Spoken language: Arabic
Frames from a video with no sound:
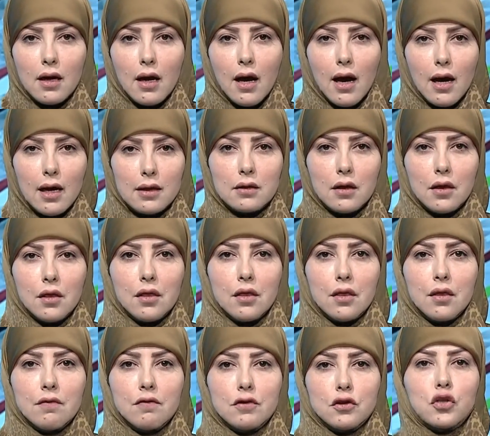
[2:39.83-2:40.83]
حادث
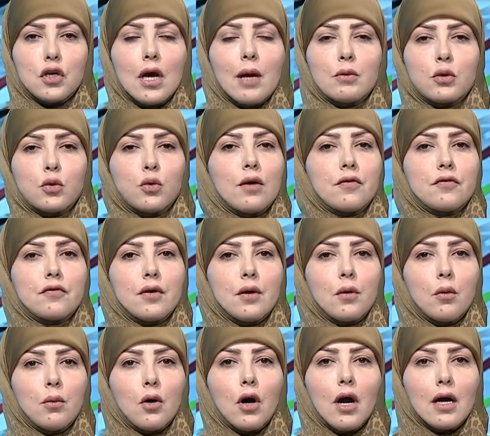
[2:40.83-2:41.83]
فالشاب توفى
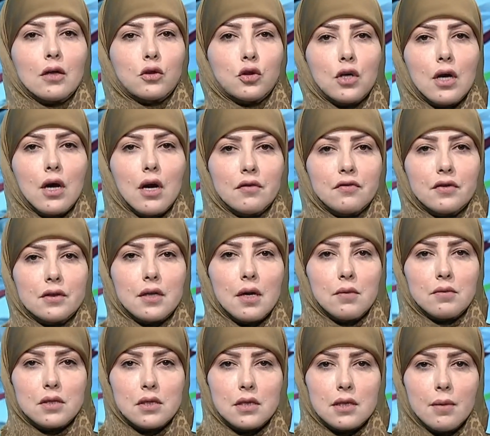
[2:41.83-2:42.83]
وبقع الشارع فترة
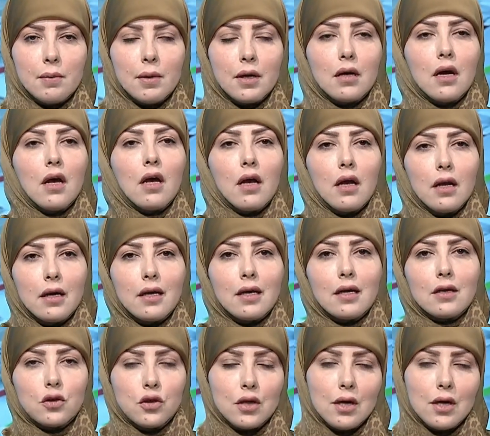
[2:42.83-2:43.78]
من الزمن ليش؟